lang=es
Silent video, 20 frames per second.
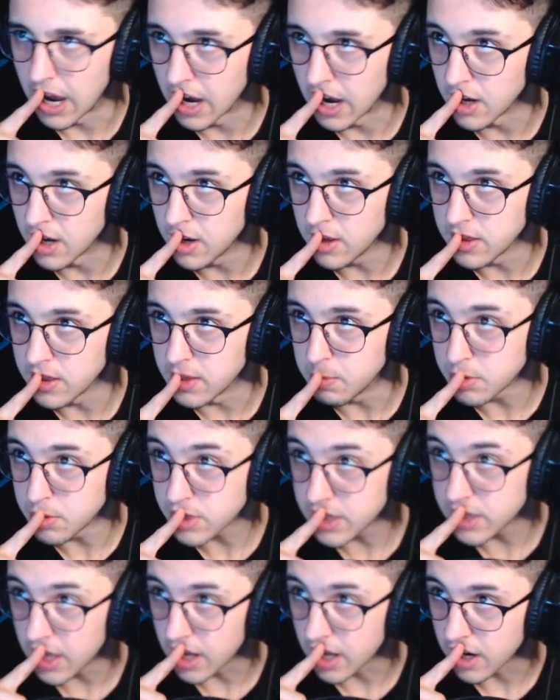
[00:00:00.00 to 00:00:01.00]
al
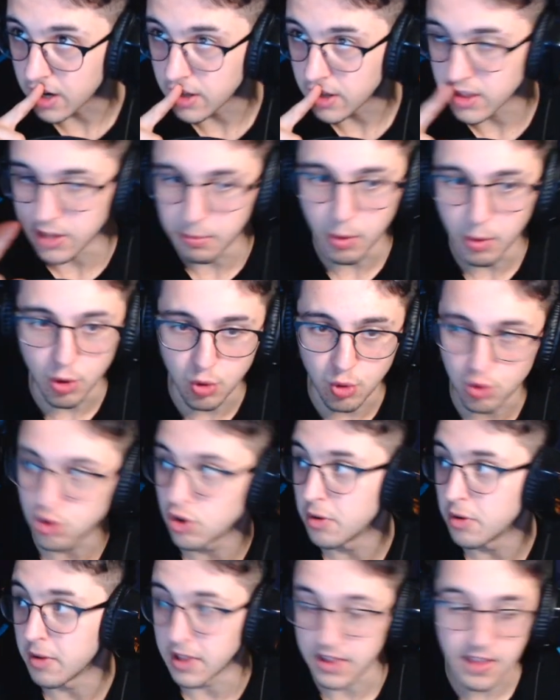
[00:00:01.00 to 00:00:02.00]
depositar de
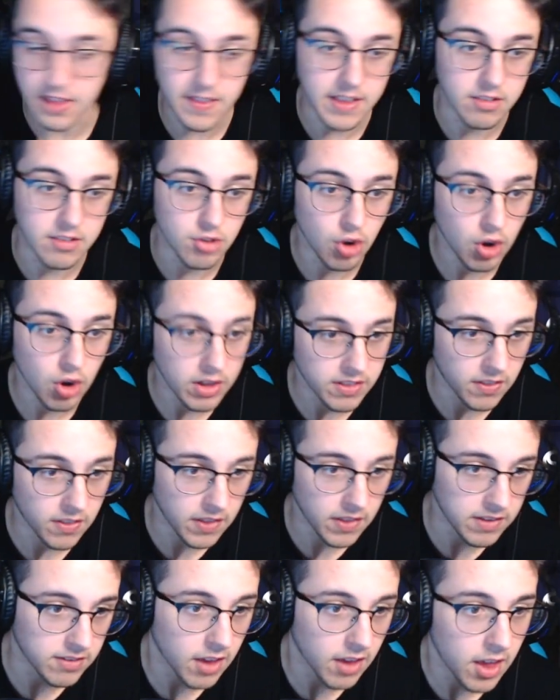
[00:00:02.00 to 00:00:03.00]
bonus. ¿Entendéis, no?
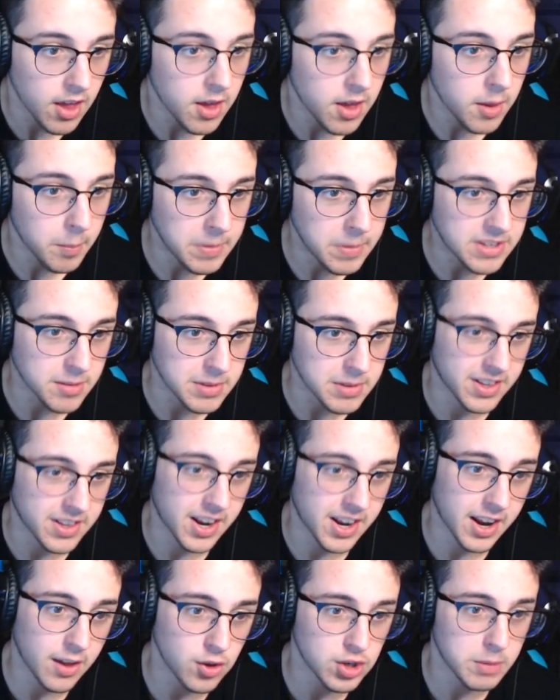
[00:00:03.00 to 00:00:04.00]
¿Entendéis? Visa
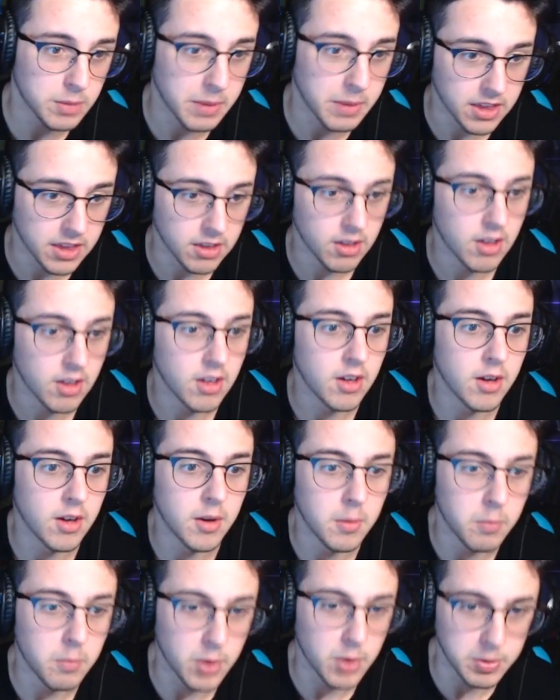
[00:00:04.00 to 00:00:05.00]
Mastercard, dos API.
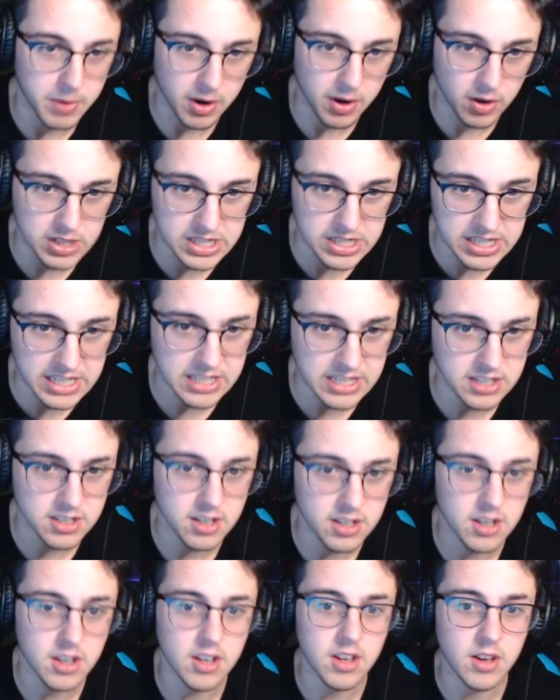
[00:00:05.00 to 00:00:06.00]
Podéis pagar con las
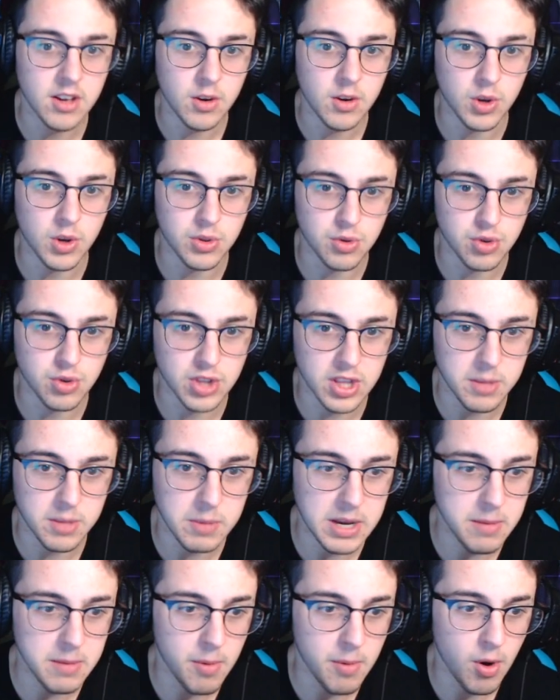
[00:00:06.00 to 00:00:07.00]
skins 4 euros de
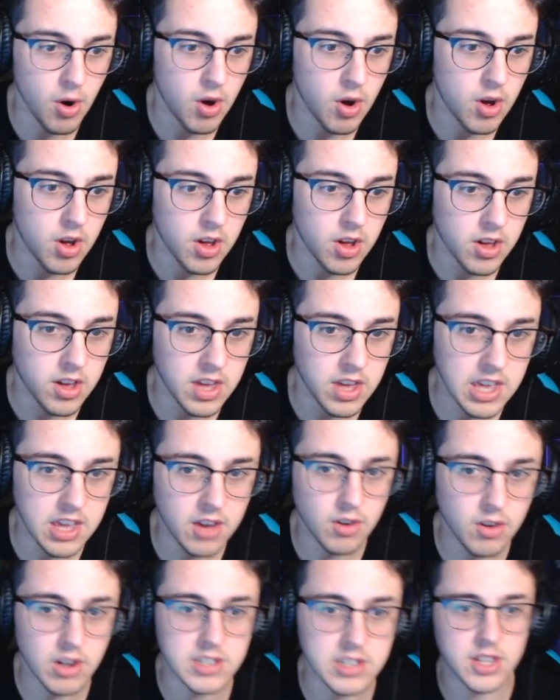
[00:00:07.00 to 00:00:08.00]
mínimo
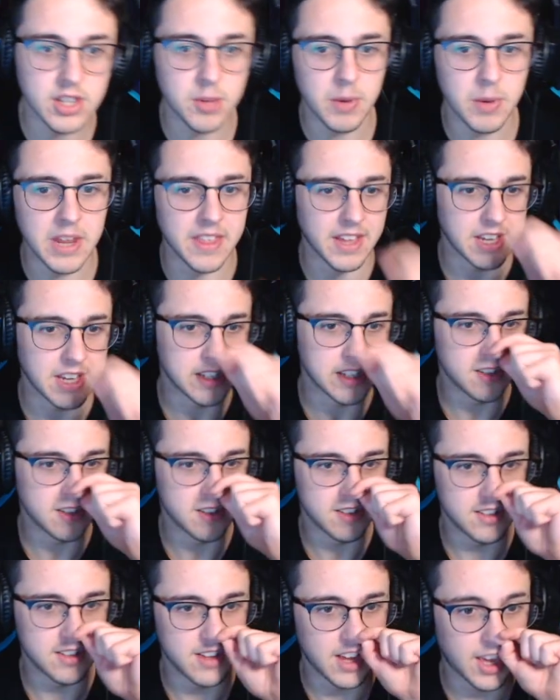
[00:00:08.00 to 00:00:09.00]
y con las
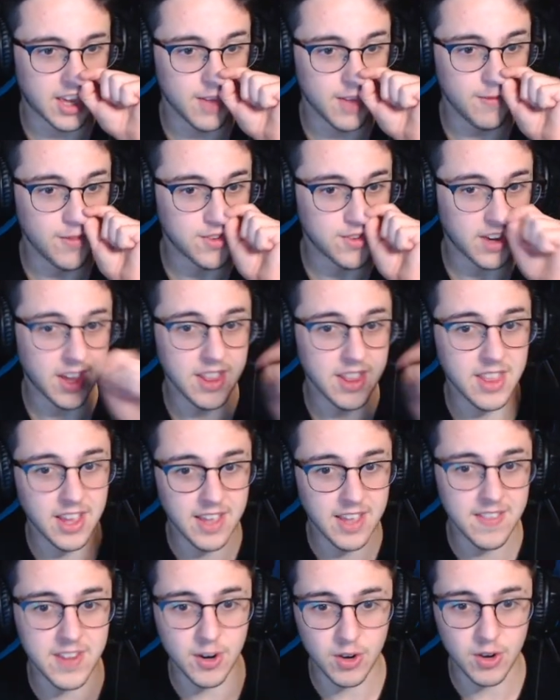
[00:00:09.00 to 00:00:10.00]
criptomonedas. Aquí hay mucha gente
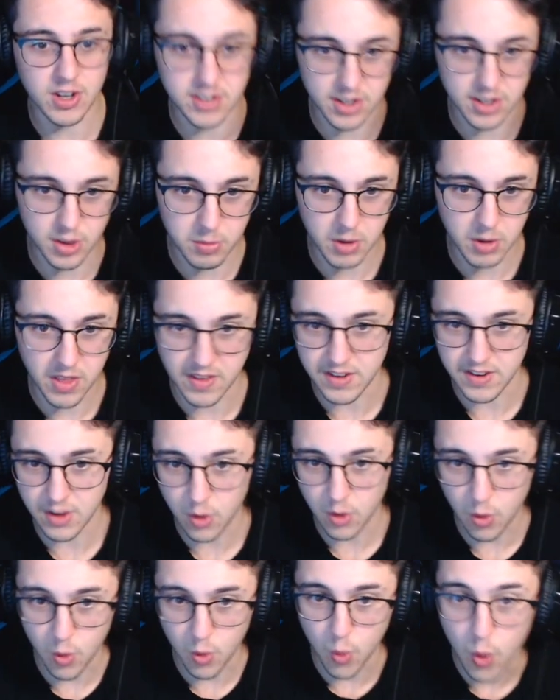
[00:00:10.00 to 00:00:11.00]
que entra con las criptomonedas,
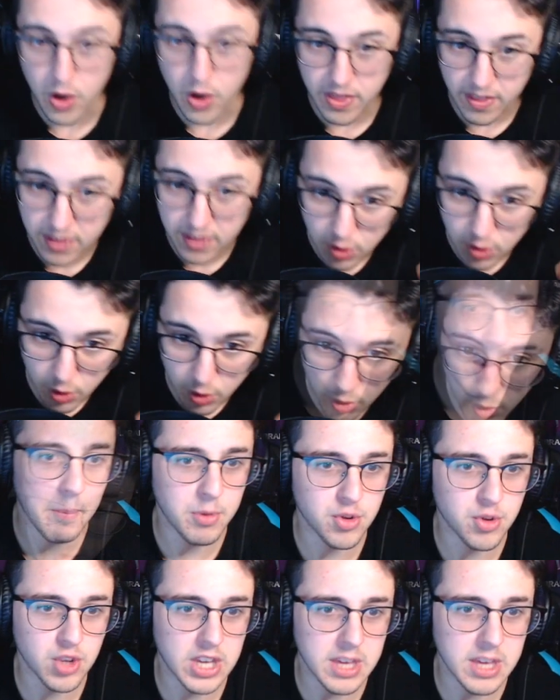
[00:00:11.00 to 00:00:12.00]
eh. Cuidadito. Han
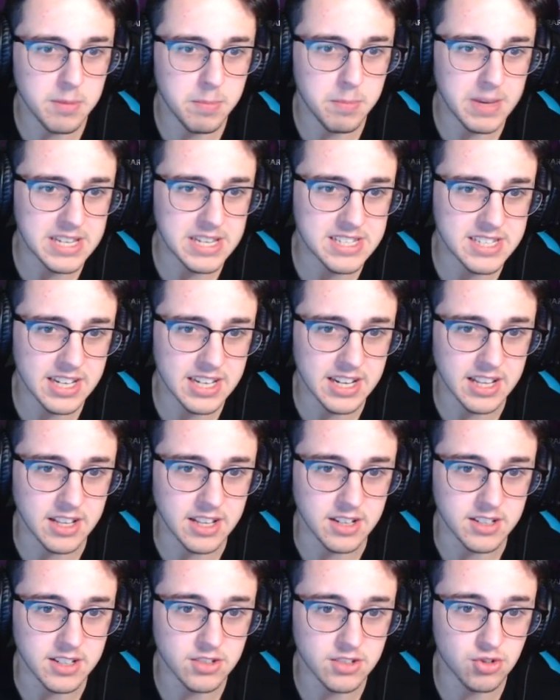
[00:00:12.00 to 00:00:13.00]
puesto aquí best
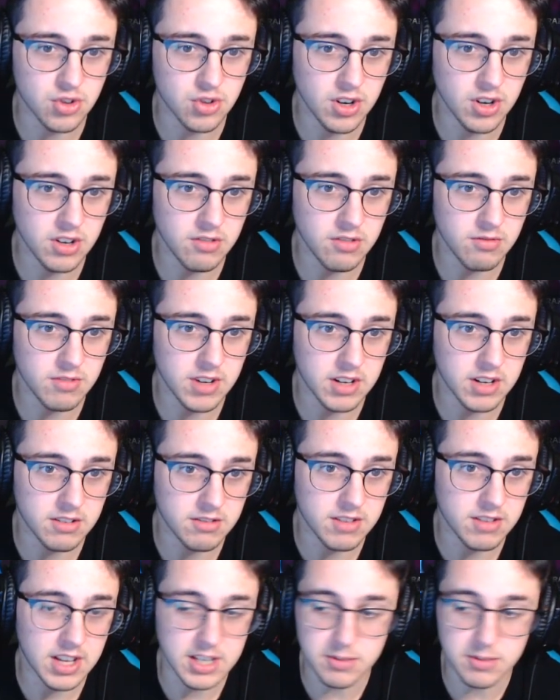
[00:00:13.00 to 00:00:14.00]
bestsellers. Son
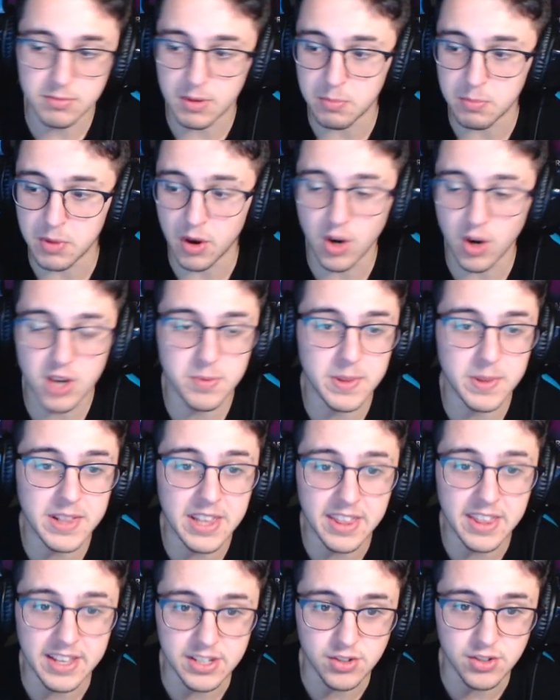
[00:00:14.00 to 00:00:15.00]
las mejores
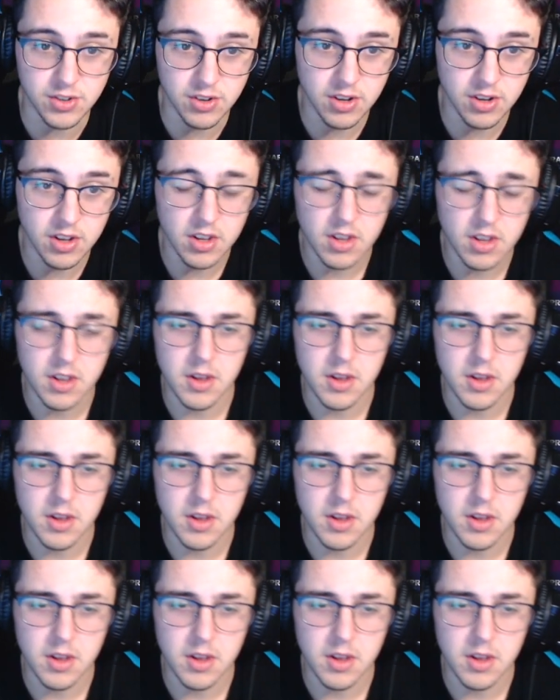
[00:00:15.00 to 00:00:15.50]
vendidas, ¿no?